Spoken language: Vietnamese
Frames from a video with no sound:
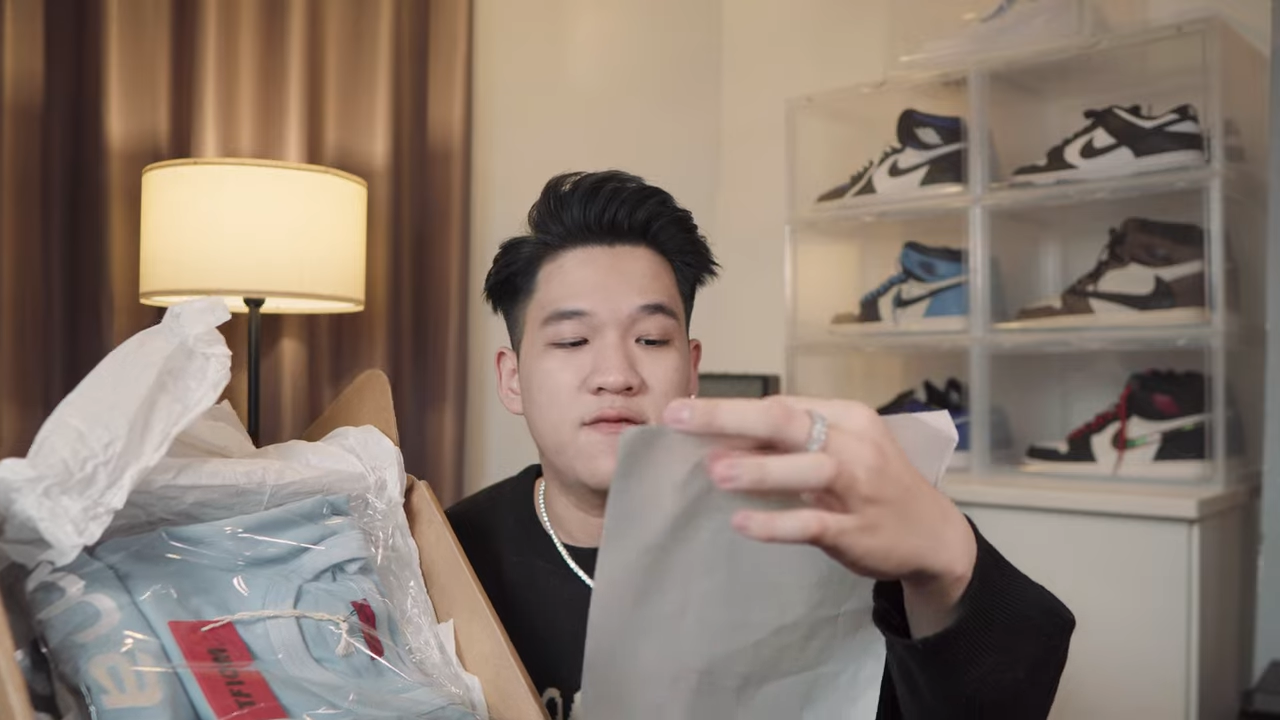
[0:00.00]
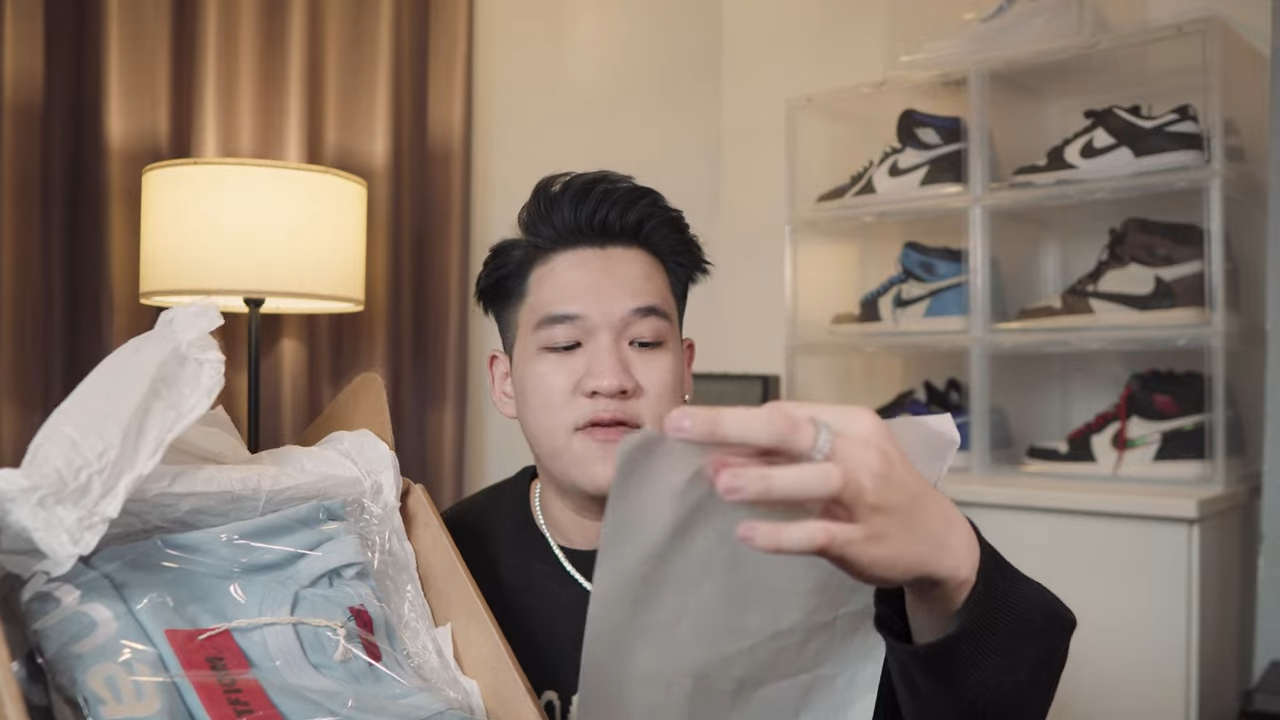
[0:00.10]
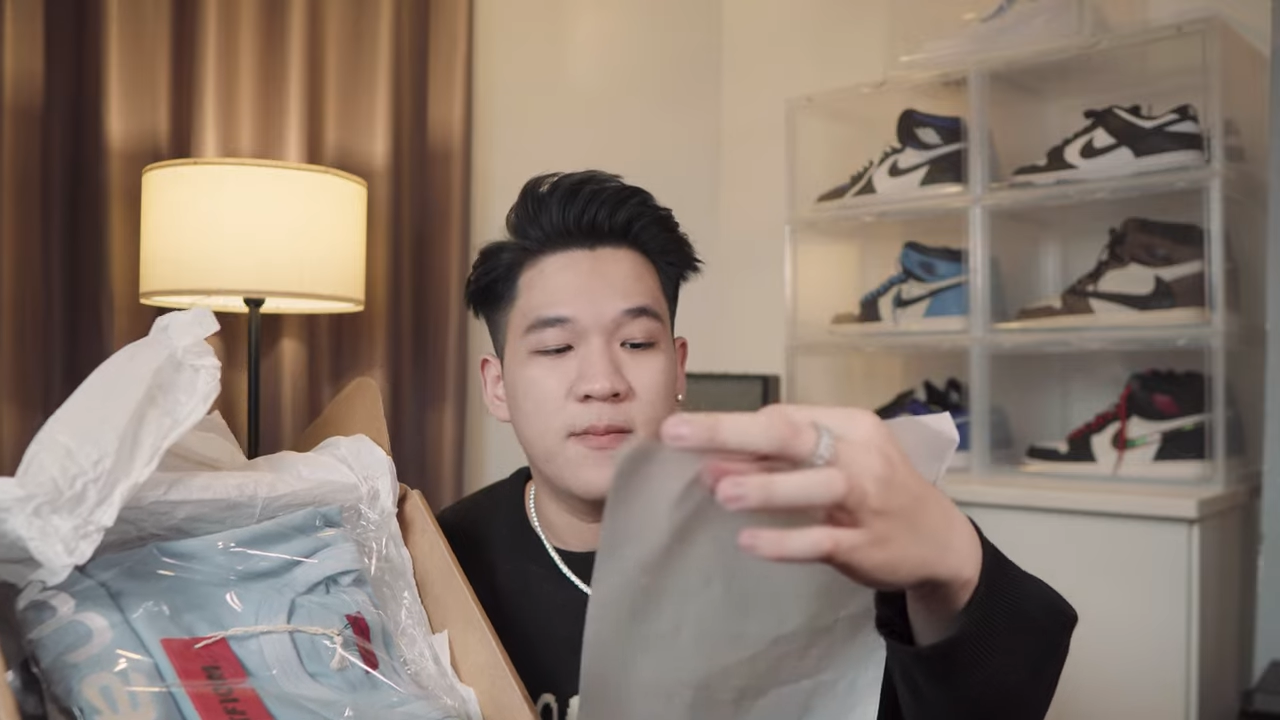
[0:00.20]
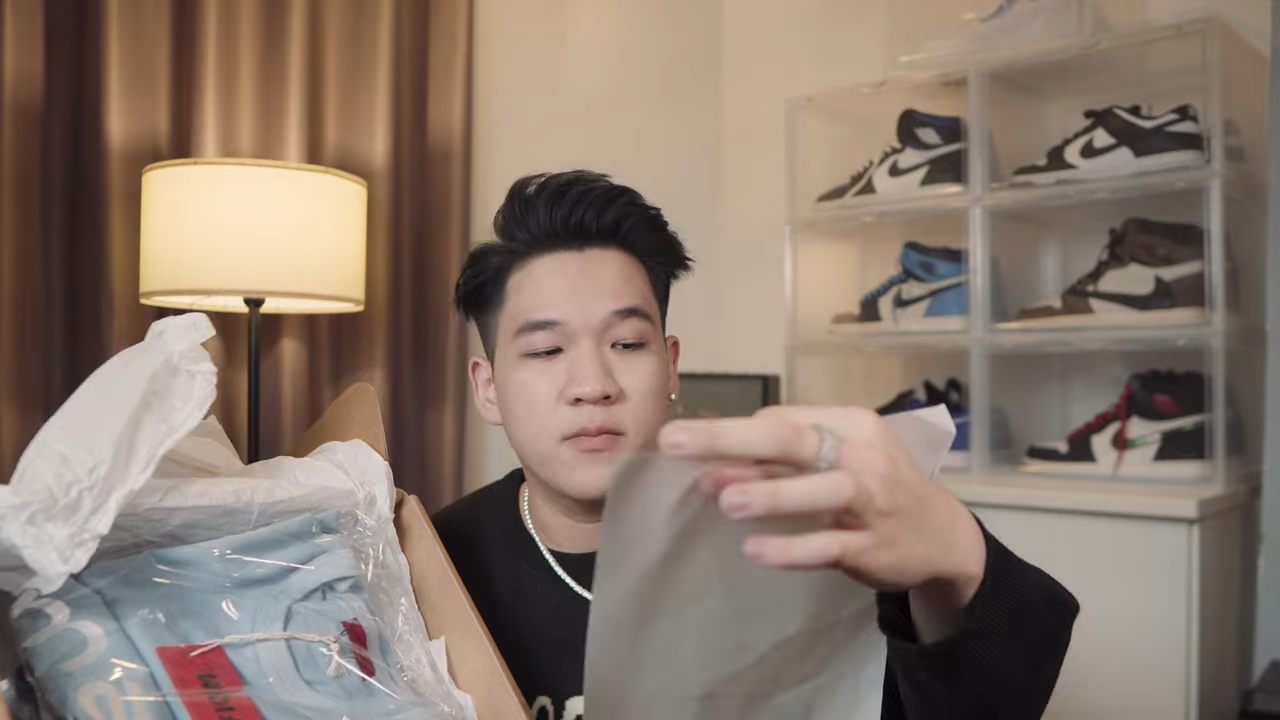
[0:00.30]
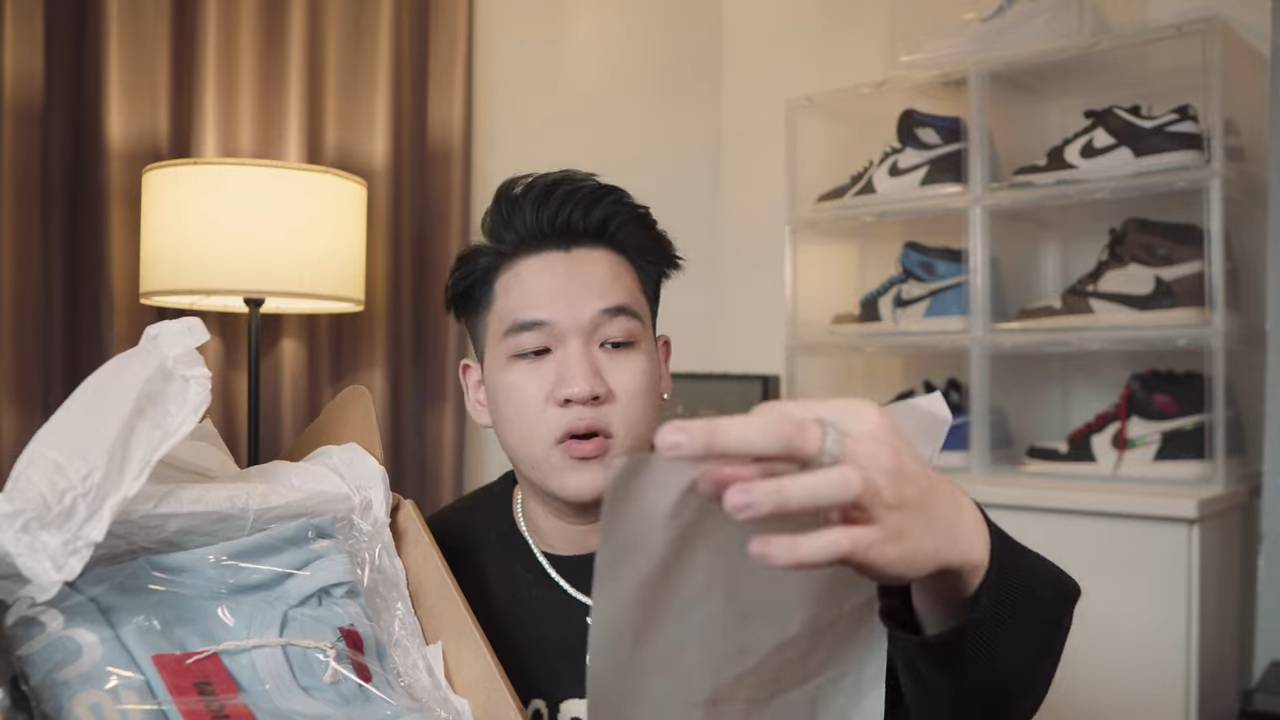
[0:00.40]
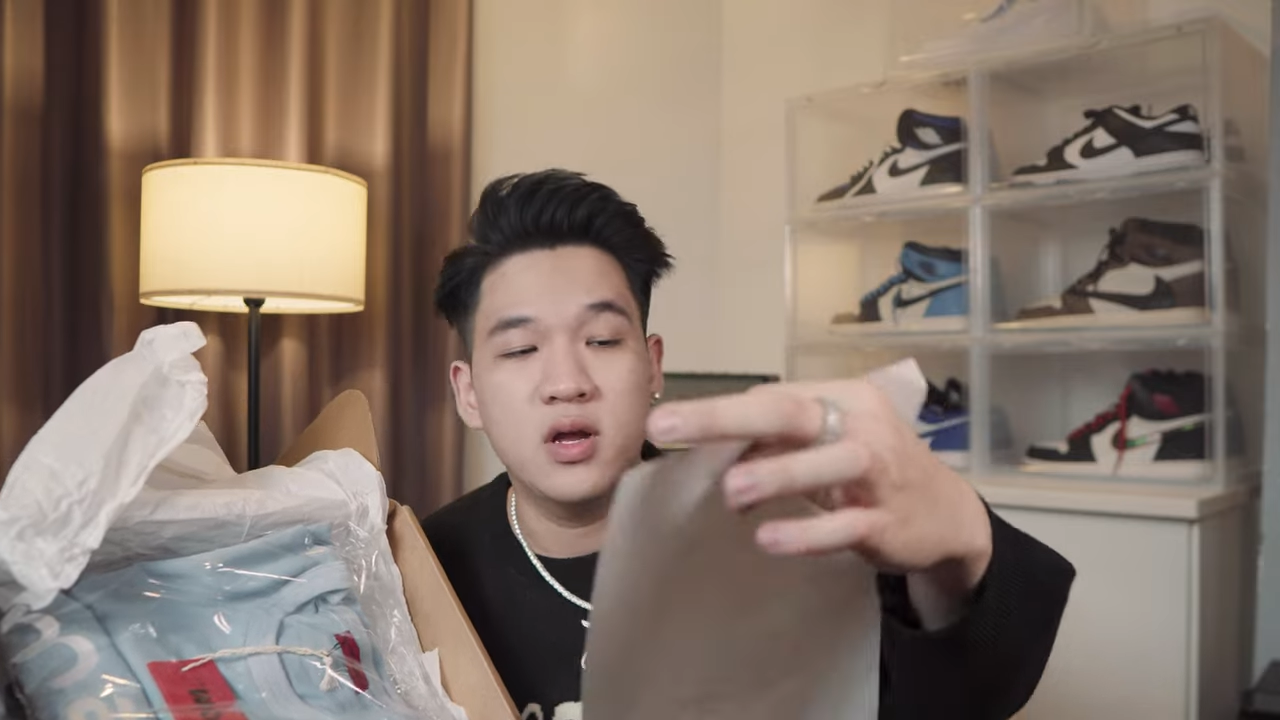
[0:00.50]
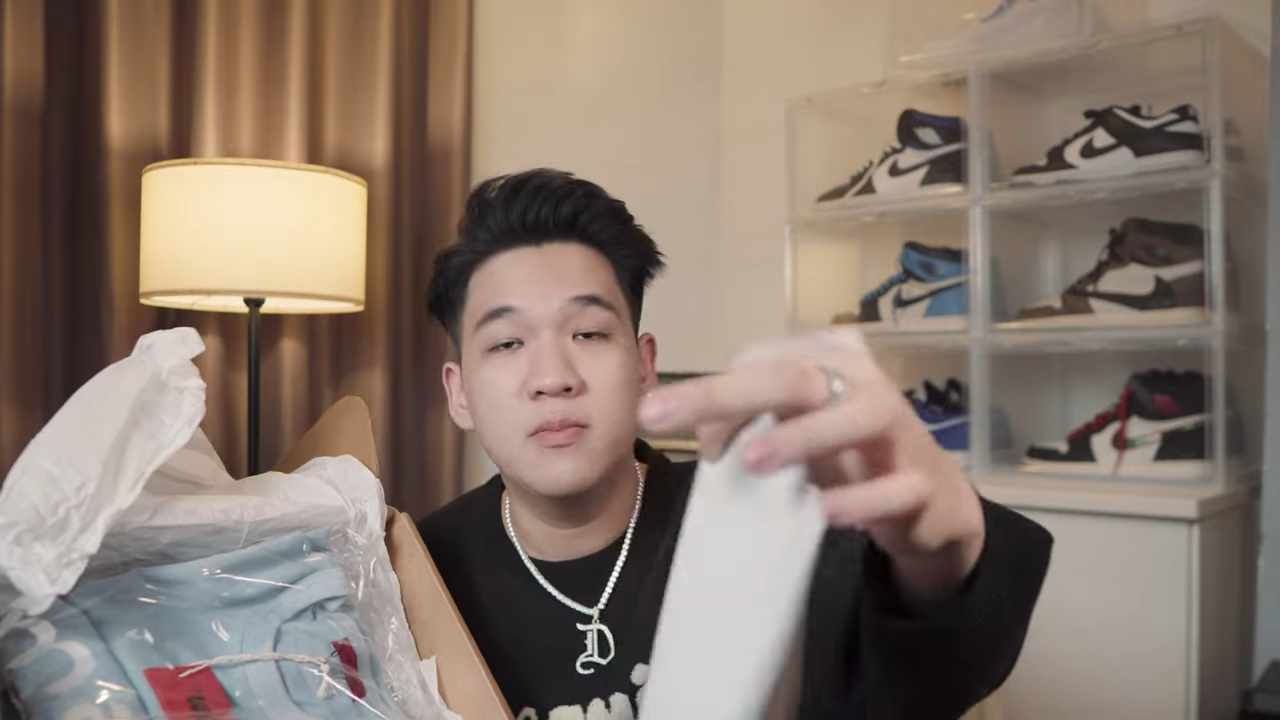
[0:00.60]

phẩm có